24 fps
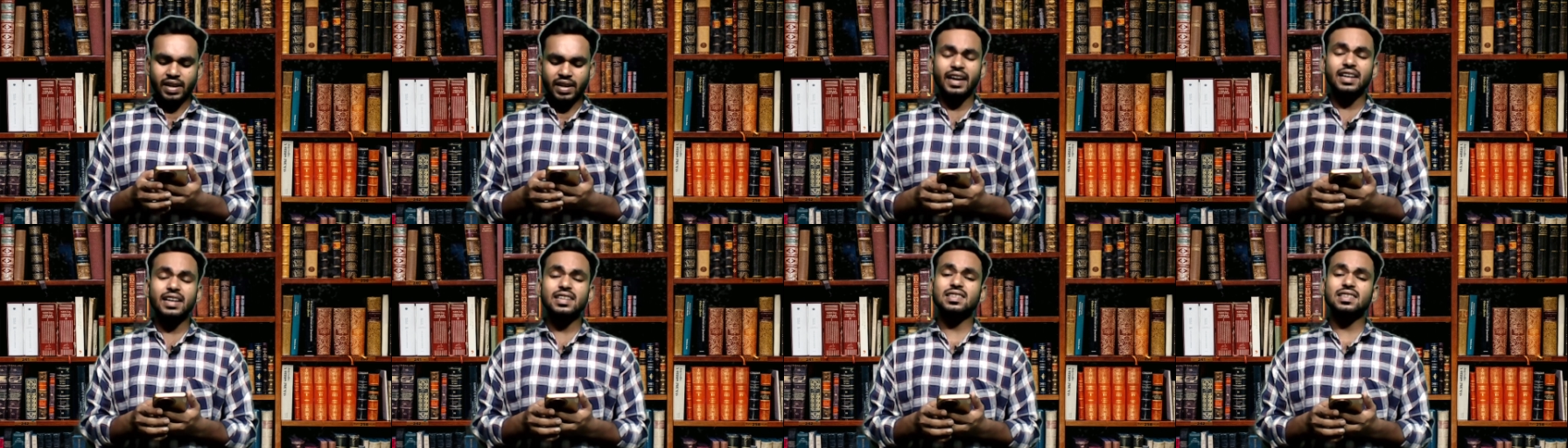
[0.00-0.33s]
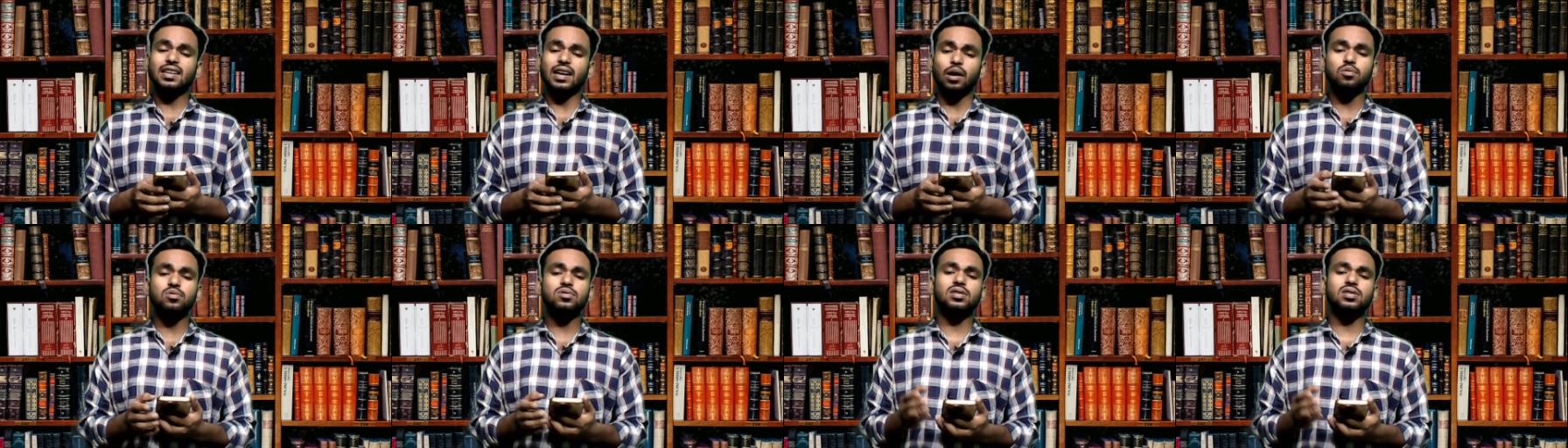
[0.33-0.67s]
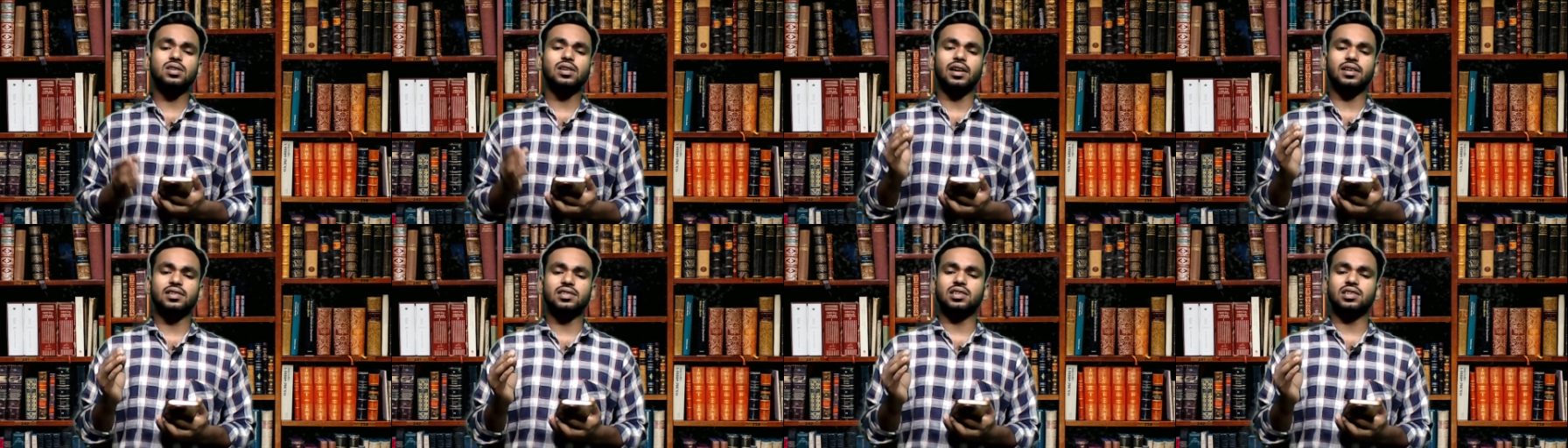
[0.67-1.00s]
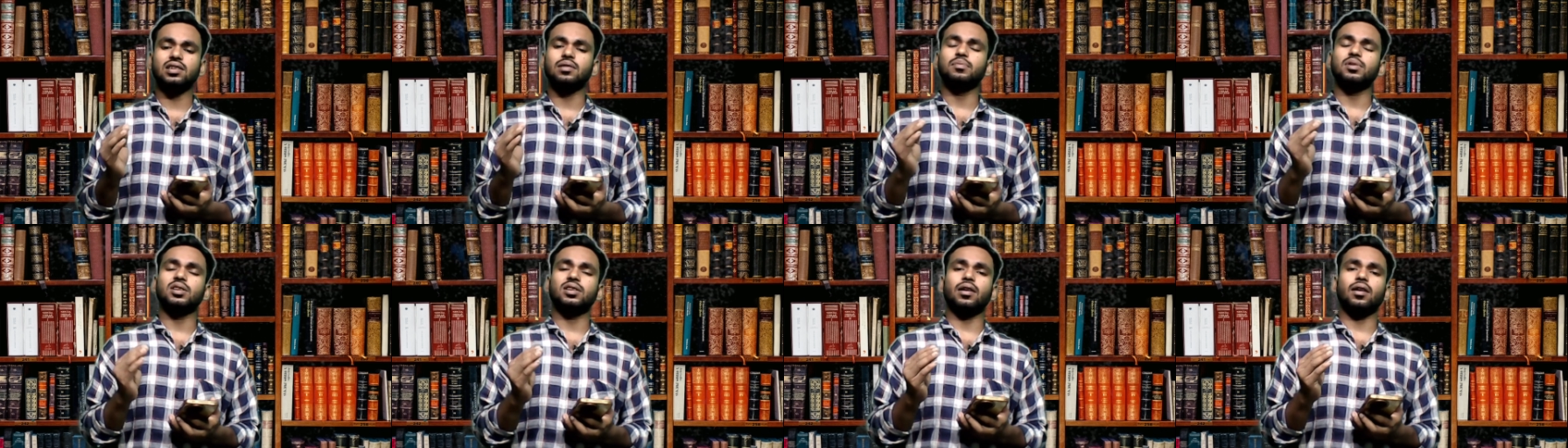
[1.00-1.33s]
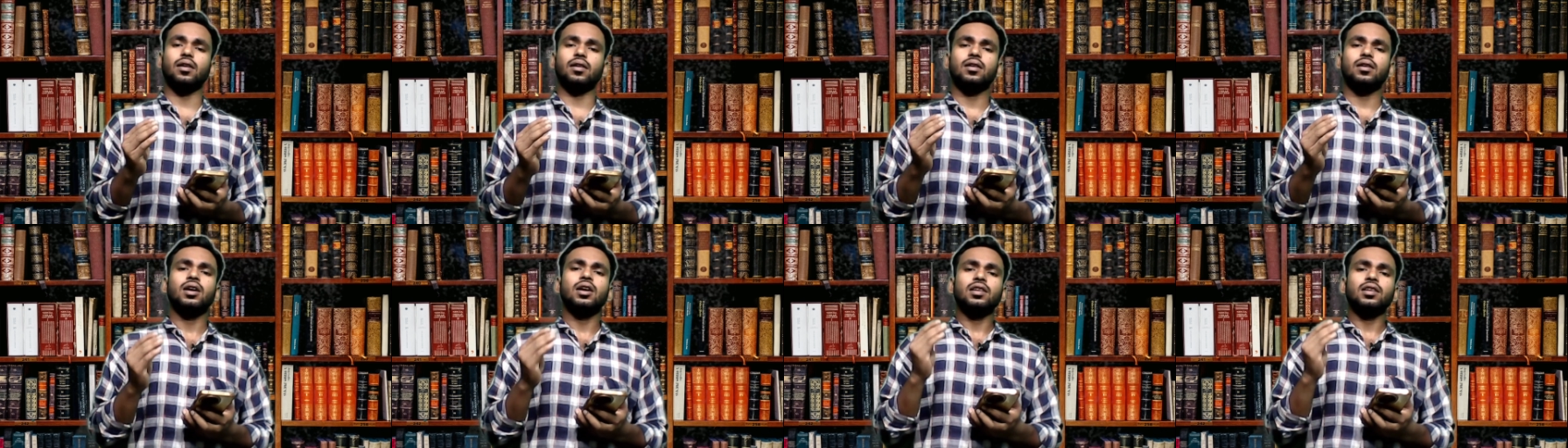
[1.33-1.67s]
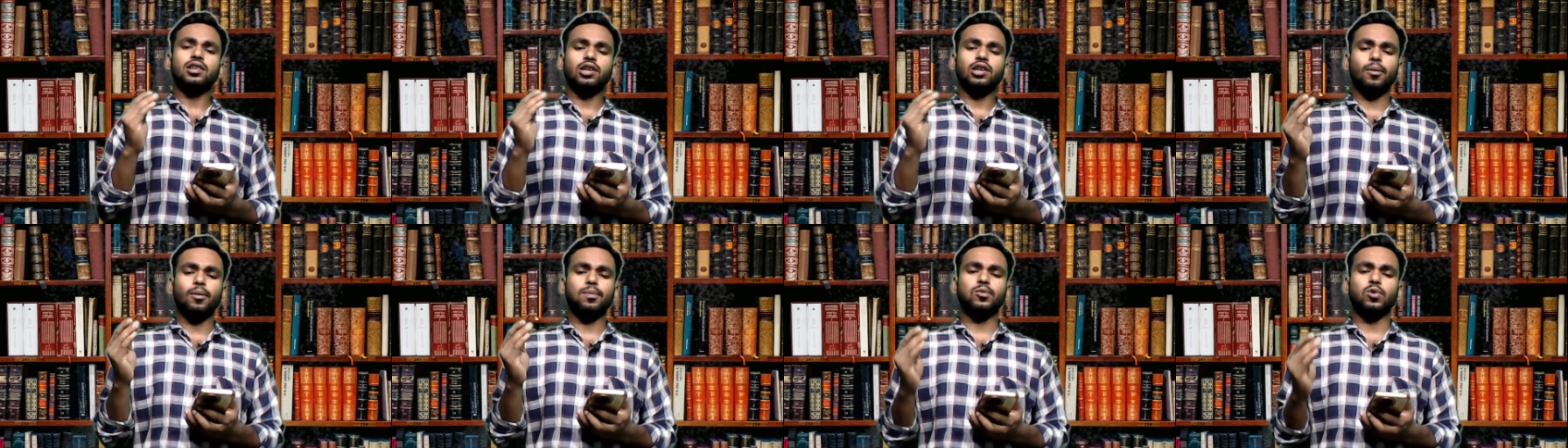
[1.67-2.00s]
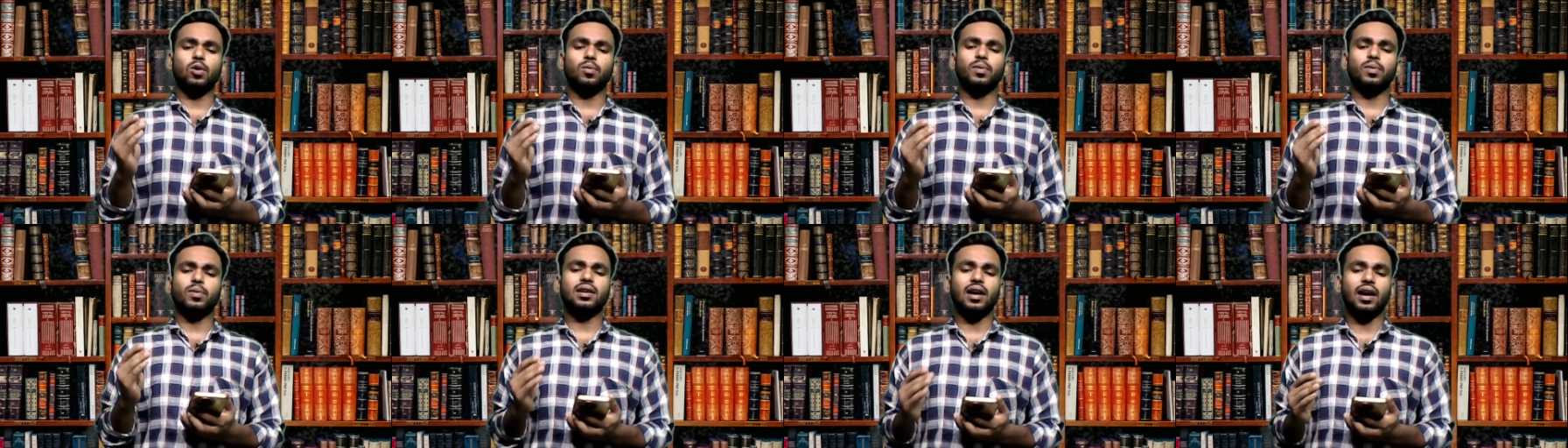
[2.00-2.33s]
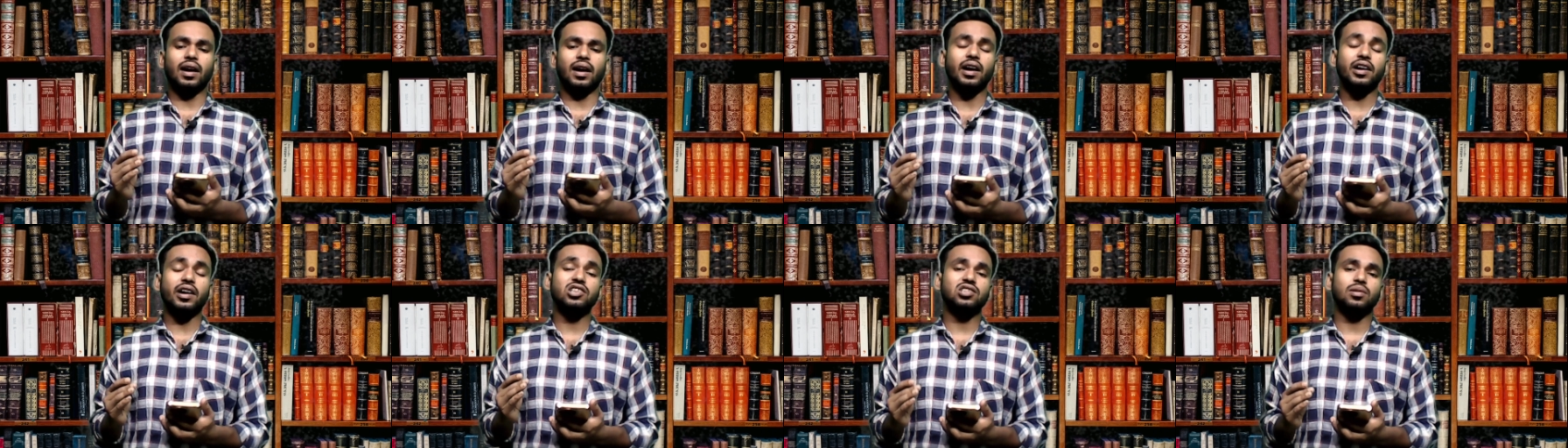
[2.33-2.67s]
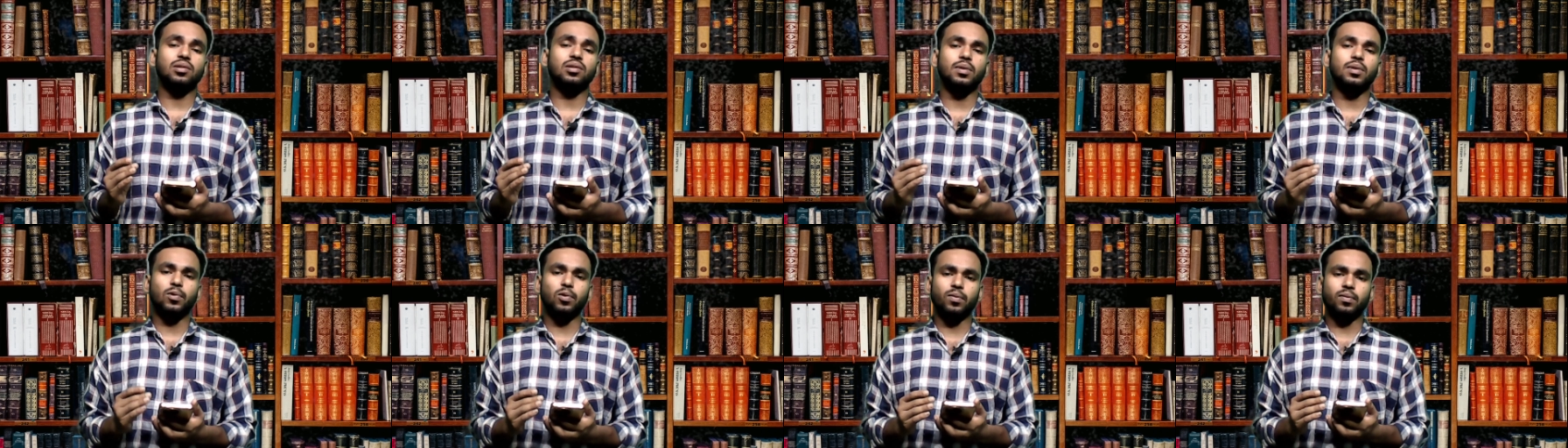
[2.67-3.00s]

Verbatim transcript: এক্স কাউন্সিলার যিনি মিতার তিলক তো আমার কাকা হিসাবে